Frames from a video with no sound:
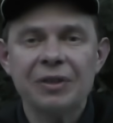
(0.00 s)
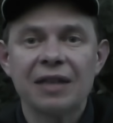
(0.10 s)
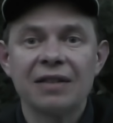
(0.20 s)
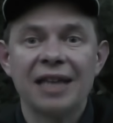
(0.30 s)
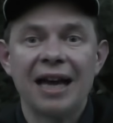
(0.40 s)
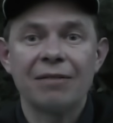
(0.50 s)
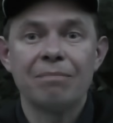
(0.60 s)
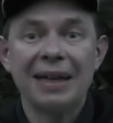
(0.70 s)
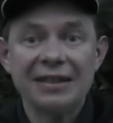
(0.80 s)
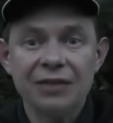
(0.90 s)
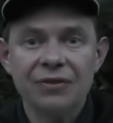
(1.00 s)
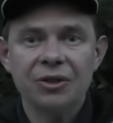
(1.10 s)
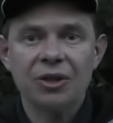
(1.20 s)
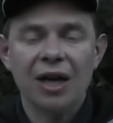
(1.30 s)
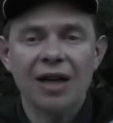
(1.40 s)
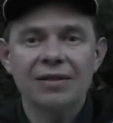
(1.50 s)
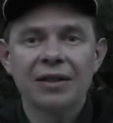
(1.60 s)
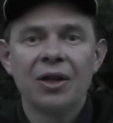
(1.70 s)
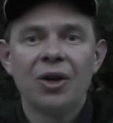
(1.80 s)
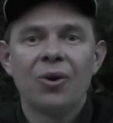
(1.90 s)
Das heißt, er hat massiv gestrahlt
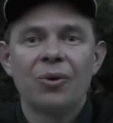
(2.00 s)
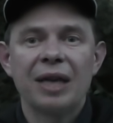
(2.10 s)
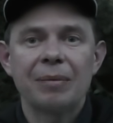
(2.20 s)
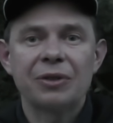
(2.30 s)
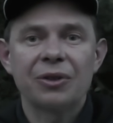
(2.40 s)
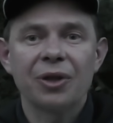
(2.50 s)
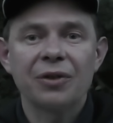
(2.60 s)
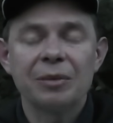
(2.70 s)
und ihr habt es gehört,